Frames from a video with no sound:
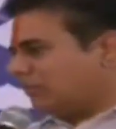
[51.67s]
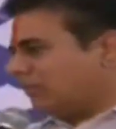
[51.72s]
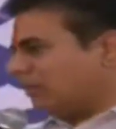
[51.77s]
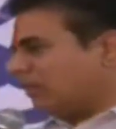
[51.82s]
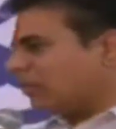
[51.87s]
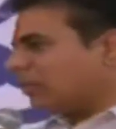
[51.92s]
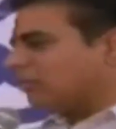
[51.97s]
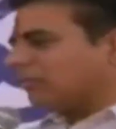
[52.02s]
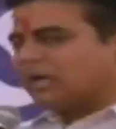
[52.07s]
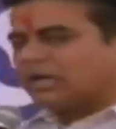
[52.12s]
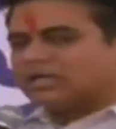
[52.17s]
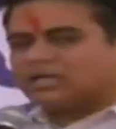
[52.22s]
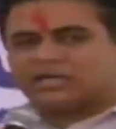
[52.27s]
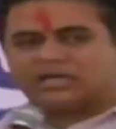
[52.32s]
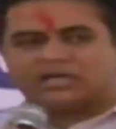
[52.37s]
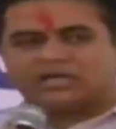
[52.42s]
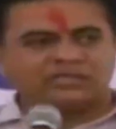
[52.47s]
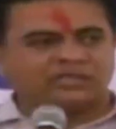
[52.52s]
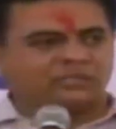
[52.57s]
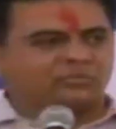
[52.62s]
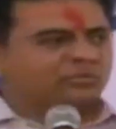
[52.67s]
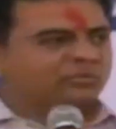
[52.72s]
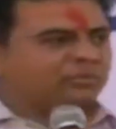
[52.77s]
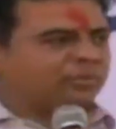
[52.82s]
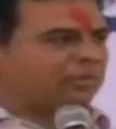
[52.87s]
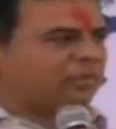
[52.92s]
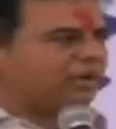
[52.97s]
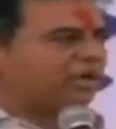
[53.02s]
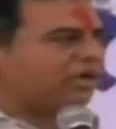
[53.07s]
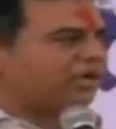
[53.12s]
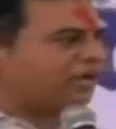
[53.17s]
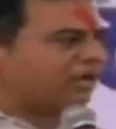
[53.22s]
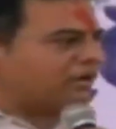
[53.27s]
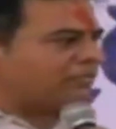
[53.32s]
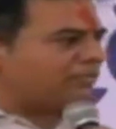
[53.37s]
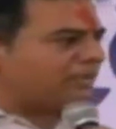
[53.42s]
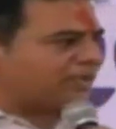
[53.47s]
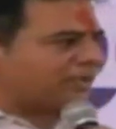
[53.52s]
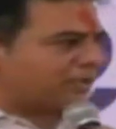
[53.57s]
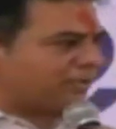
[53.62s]
వారు ఒక మాట అన్నారు ఇంతకుముందు ప్రభాకర్
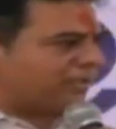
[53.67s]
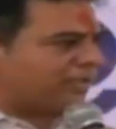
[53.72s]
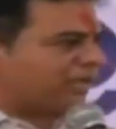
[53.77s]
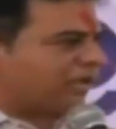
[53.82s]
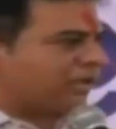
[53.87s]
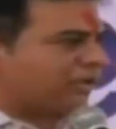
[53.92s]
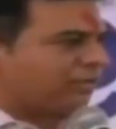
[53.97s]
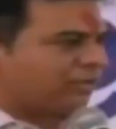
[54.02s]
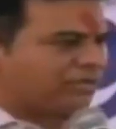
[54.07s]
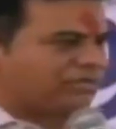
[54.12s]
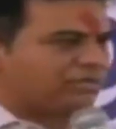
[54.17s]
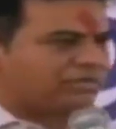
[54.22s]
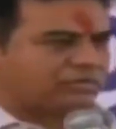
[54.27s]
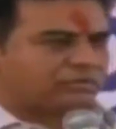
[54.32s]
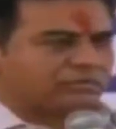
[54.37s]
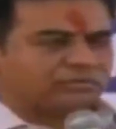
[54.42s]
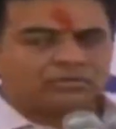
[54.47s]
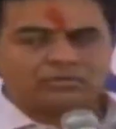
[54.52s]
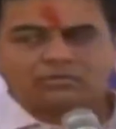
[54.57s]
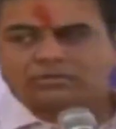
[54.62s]
అన్నను వేదిక మీదకి ఆహ్వానిస్తూ